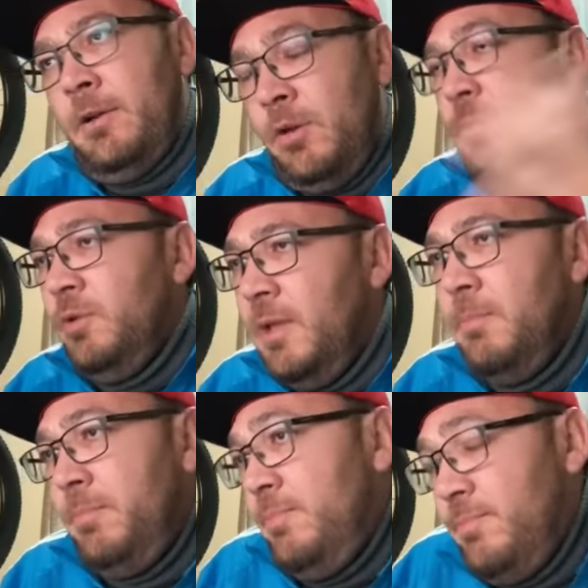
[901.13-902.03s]
Rocky
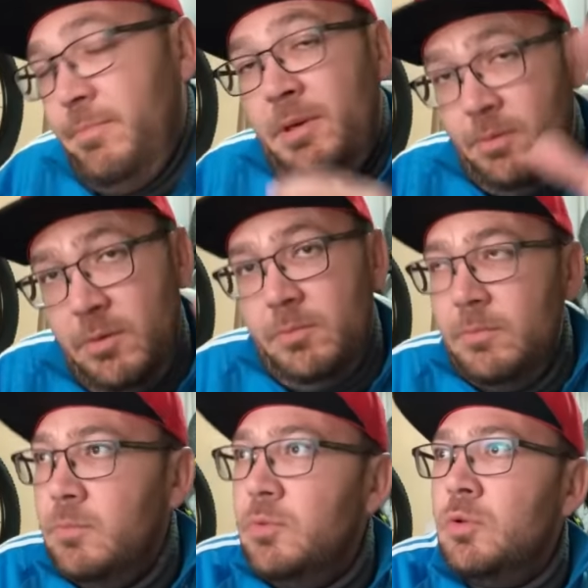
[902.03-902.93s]
Mountain, pero bueno,
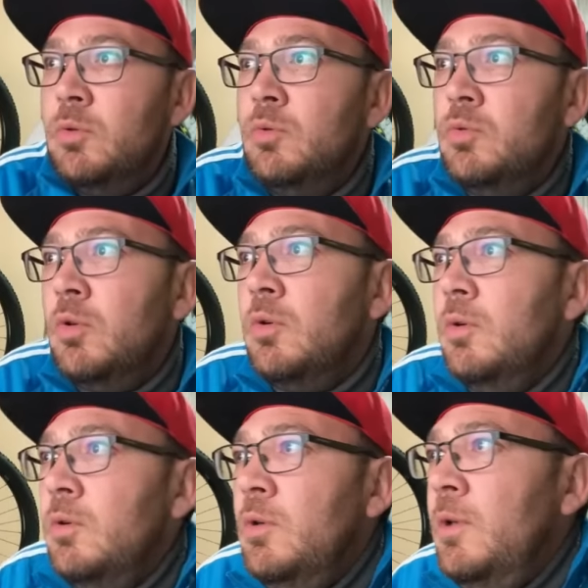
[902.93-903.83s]
son gustos.
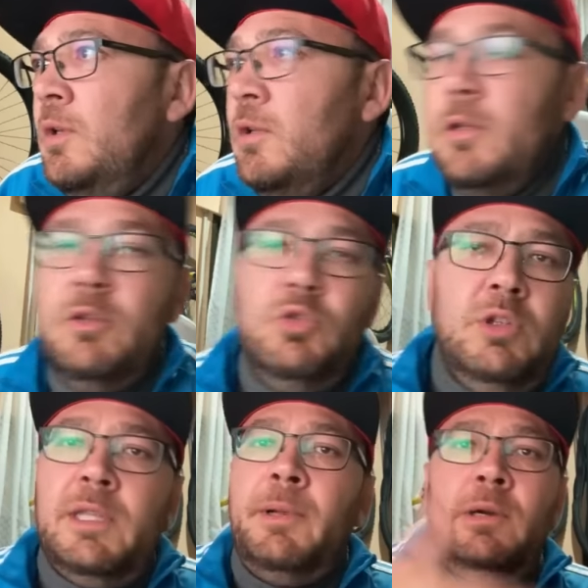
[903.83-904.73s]
Y
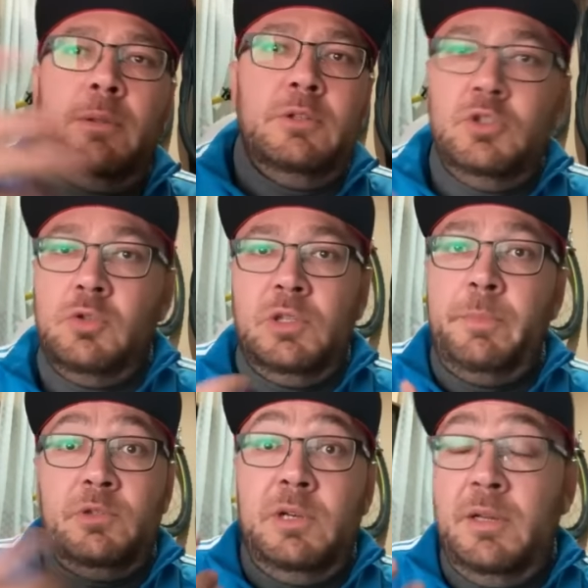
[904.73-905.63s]
todas estas valoraciones son cosas
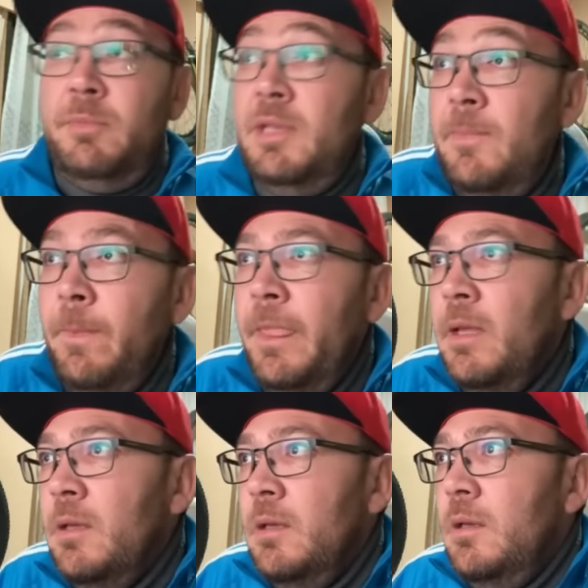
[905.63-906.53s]
personales mías.
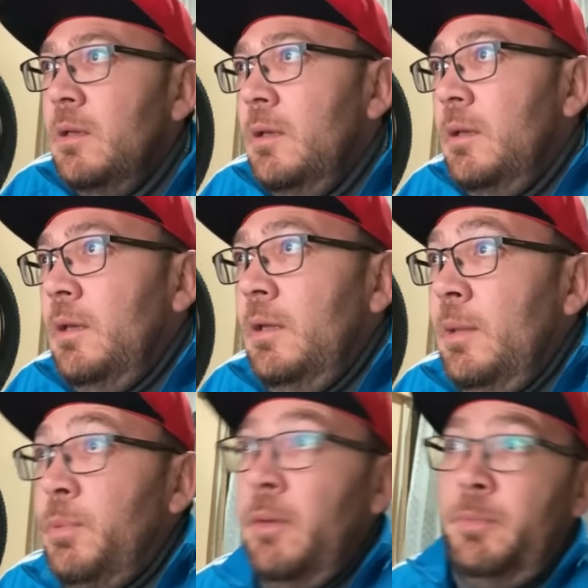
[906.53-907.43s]
Y
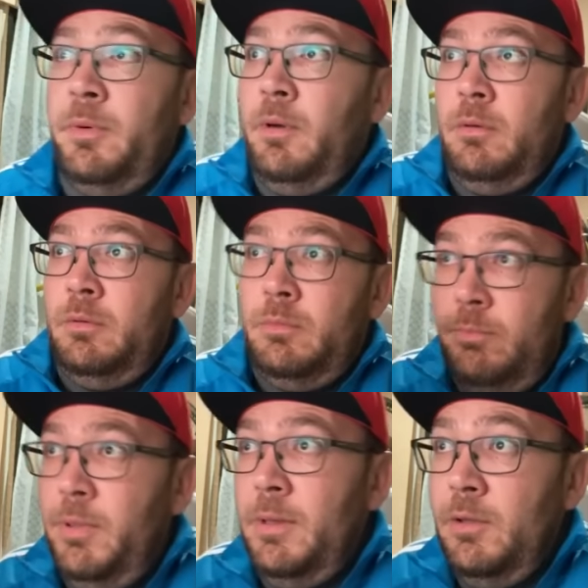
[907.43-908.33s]
después de haber probado
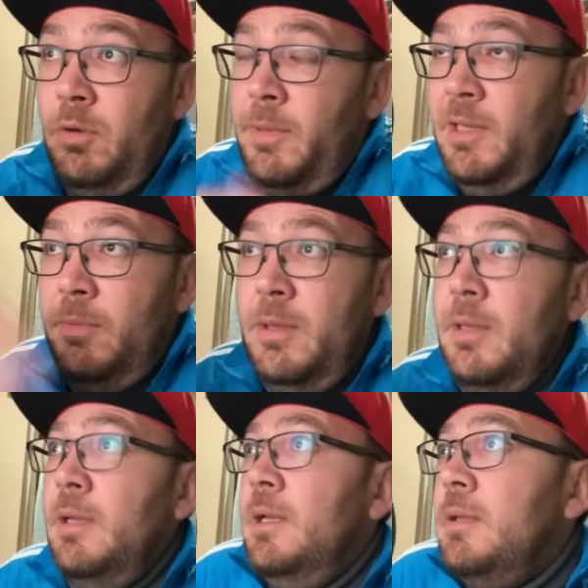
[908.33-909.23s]
bicis normales y
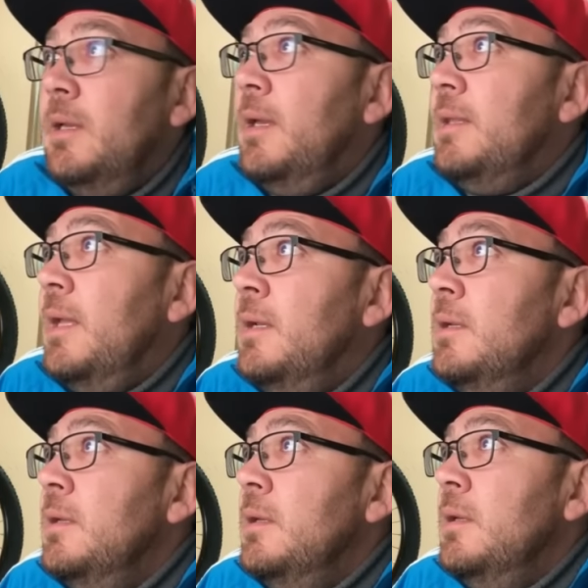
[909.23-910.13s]
bicis eléctricas y tal.
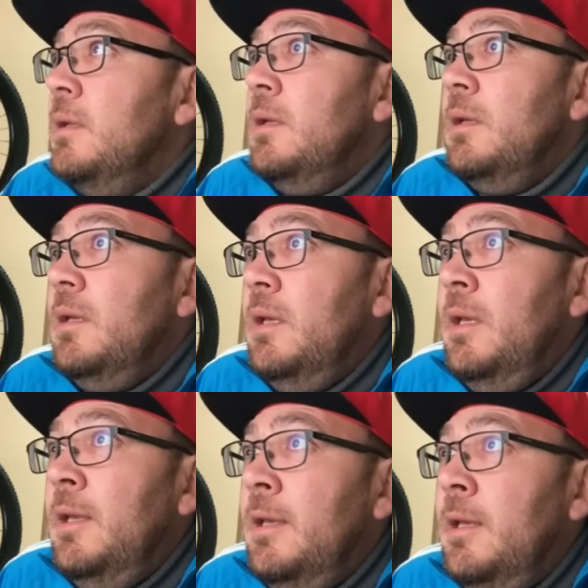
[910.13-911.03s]

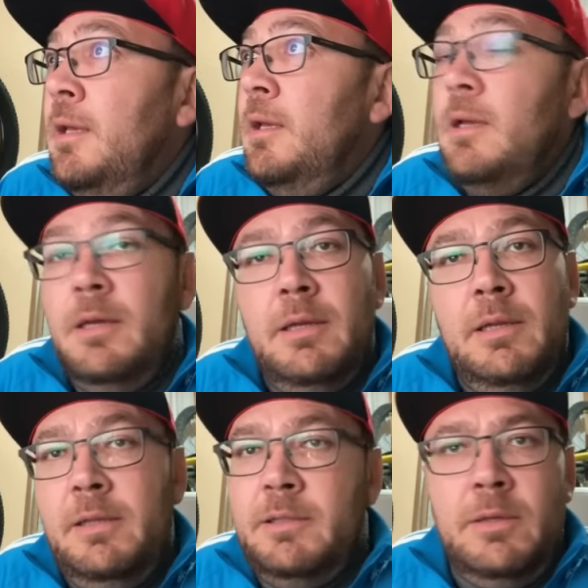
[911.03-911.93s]
Eh,
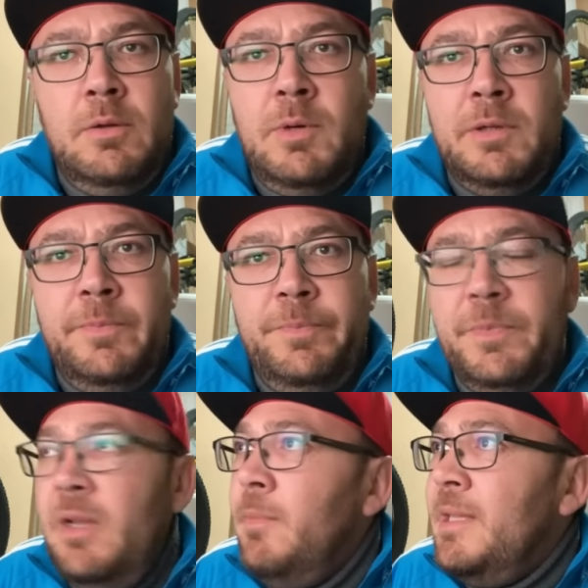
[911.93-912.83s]
el diseño del cuadro,
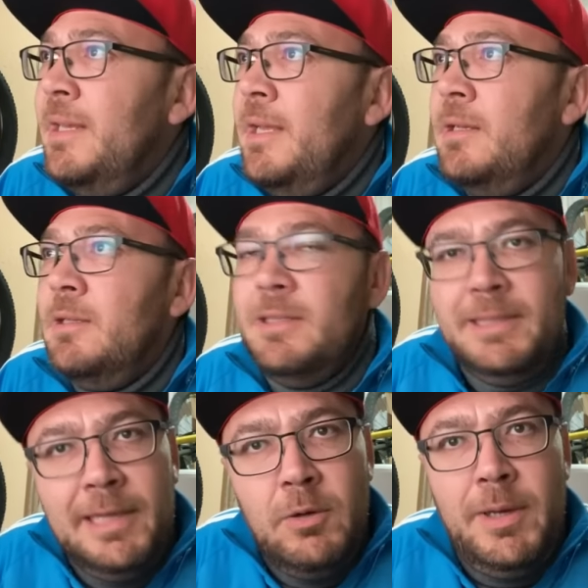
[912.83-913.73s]
el material,
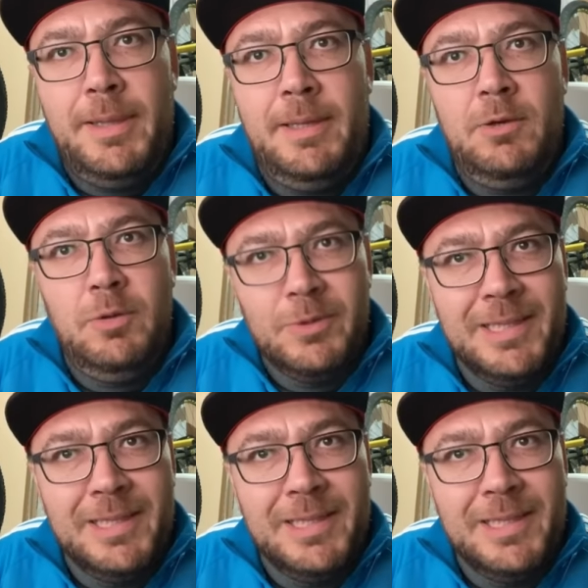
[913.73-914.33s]
quién lo hace, cómo